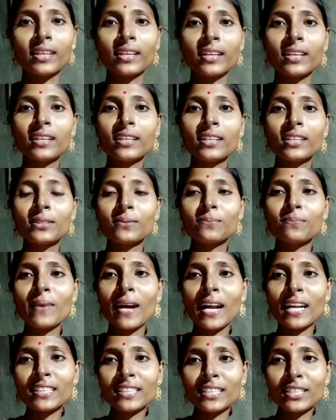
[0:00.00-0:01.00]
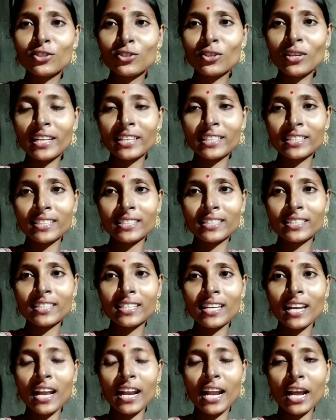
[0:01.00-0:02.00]
চলে এসেছি আর এখন
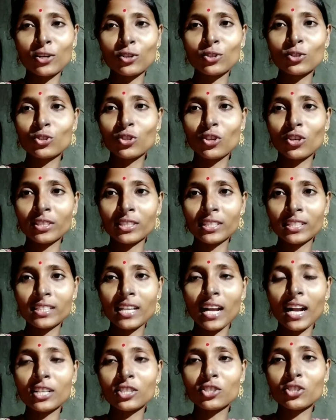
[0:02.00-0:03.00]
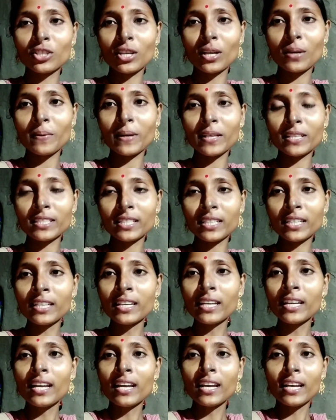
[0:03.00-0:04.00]
সন্ধে সাড়ে ছটা বাজে এই মাত্র এলাম
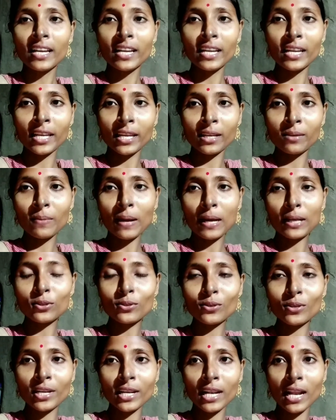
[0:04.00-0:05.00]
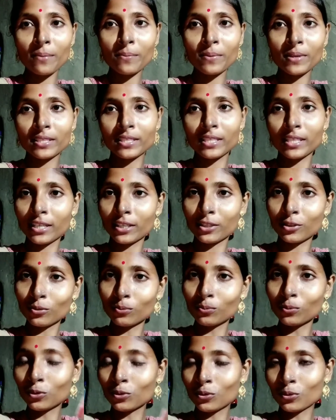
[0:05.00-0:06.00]
এসে একটু মুখ টুক ধুয়ে ফ্রেশ
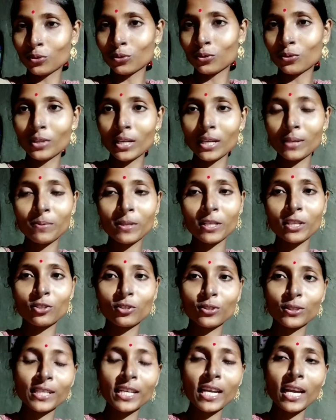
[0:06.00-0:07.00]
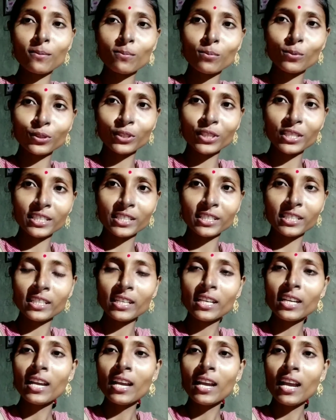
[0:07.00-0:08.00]
হলাম ফ্রেশ হয়ে বসেছি
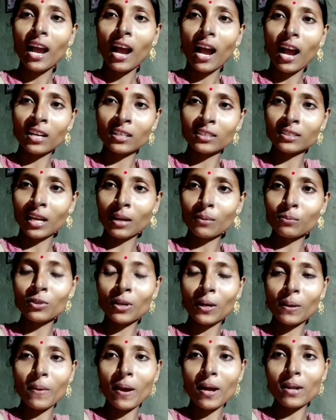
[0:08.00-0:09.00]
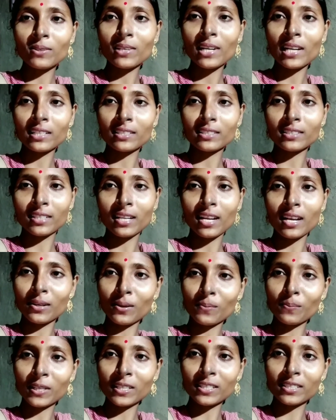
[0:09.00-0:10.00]
আর যাব না ভালো লাগছে না
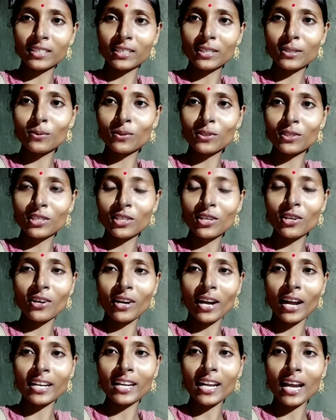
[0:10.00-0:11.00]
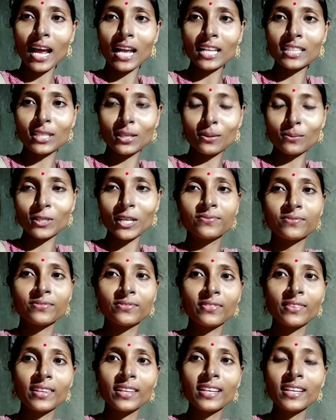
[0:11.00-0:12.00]
আমাকে যেতে বলেছিল ওখানে আর
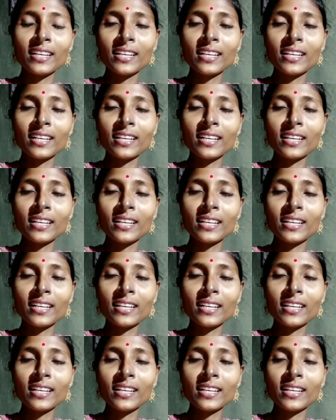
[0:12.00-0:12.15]
যাব না